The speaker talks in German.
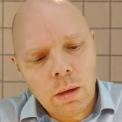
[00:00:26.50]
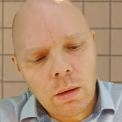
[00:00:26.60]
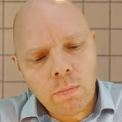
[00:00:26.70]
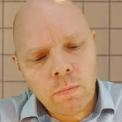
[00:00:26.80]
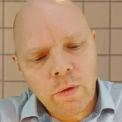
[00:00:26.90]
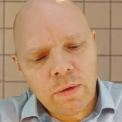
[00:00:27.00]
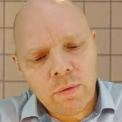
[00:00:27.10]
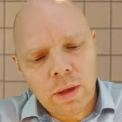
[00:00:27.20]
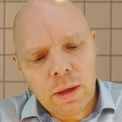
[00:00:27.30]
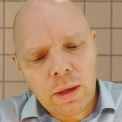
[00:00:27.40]
Ähm, was
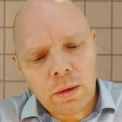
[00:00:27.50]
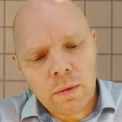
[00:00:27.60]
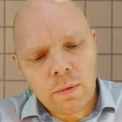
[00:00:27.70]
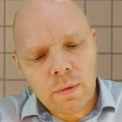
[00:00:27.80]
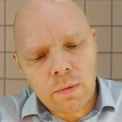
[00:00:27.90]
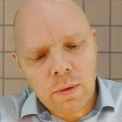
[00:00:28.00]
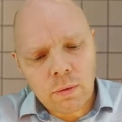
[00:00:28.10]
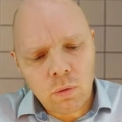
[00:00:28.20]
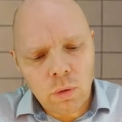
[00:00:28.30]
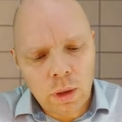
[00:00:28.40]
wichtig ist, ist
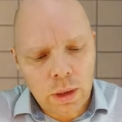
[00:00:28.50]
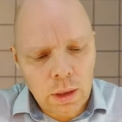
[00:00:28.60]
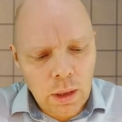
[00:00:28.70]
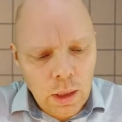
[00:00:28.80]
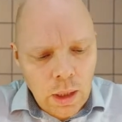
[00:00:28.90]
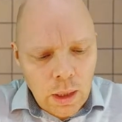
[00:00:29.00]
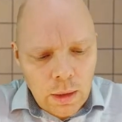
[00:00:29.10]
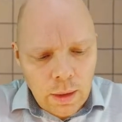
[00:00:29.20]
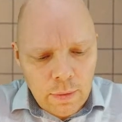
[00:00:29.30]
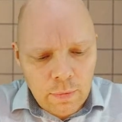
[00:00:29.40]
natürlich,
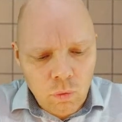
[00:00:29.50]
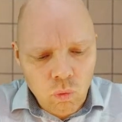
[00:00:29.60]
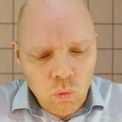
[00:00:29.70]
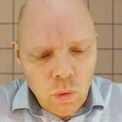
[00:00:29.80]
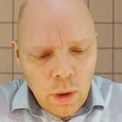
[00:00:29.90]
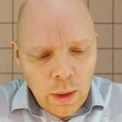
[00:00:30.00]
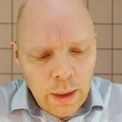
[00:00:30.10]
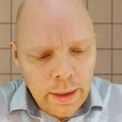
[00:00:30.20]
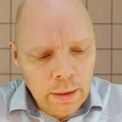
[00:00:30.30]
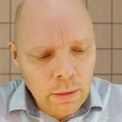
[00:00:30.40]
dass du
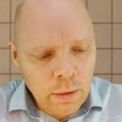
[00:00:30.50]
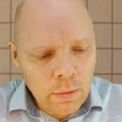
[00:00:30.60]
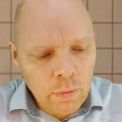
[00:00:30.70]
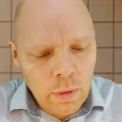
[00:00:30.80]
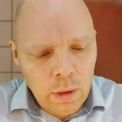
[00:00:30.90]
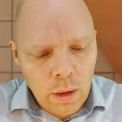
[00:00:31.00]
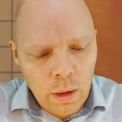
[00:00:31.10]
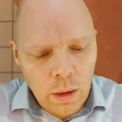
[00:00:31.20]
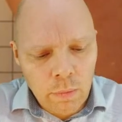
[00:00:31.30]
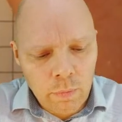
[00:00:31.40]
eine
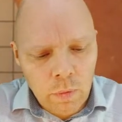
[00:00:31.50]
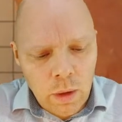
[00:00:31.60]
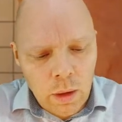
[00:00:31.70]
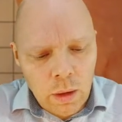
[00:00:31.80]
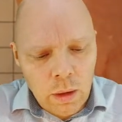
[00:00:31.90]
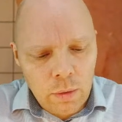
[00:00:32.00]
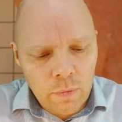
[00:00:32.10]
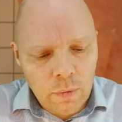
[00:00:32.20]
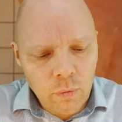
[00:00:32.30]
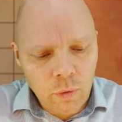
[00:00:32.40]
ja,
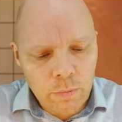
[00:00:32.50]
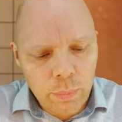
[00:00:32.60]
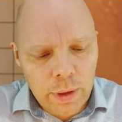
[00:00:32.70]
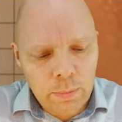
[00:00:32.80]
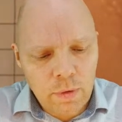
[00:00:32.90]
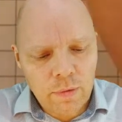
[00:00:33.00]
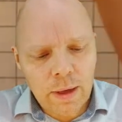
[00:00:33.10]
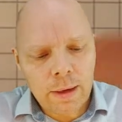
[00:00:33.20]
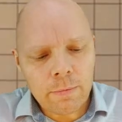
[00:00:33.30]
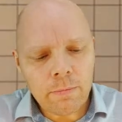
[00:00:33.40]
Liste von
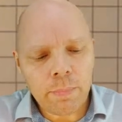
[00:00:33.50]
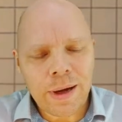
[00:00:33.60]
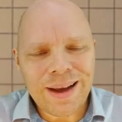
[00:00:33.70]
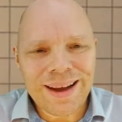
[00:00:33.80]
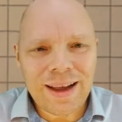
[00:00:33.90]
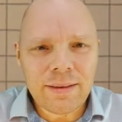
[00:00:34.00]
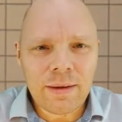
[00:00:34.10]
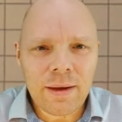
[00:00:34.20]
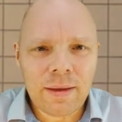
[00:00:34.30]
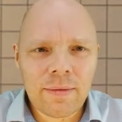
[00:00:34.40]
Primzahlen
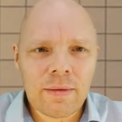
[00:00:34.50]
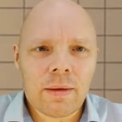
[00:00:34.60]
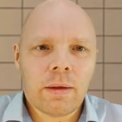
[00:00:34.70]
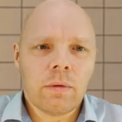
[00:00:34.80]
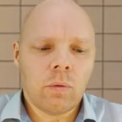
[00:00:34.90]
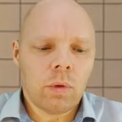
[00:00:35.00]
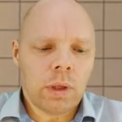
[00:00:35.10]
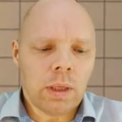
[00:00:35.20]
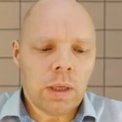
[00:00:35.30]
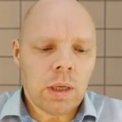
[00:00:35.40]
parat hast, also
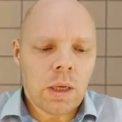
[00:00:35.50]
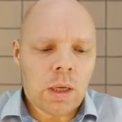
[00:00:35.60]
die